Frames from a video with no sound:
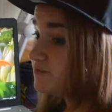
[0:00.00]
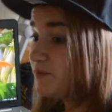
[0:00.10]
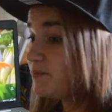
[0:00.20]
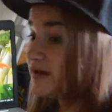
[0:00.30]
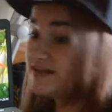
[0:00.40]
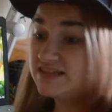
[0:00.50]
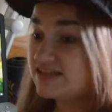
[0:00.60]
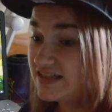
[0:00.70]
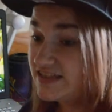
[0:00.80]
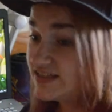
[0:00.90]

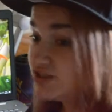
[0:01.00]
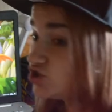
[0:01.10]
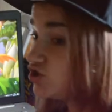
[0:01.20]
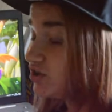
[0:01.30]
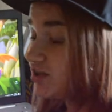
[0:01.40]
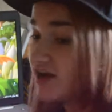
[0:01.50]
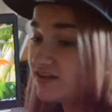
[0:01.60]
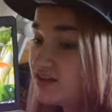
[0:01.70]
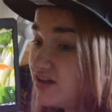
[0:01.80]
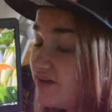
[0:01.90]
попросить или что-то
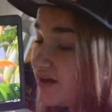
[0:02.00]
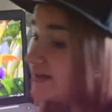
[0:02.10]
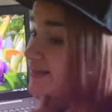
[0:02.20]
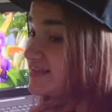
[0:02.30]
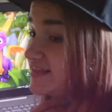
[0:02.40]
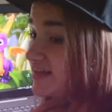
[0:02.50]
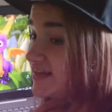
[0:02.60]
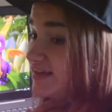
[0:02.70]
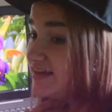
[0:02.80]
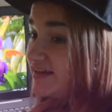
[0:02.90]
как-то договориться
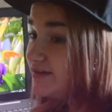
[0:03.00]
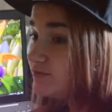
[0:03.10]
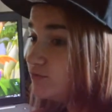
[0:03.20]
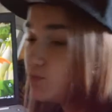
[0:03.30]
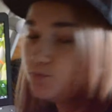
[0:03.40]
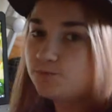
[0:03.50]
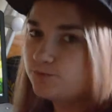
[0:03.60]
и, ну,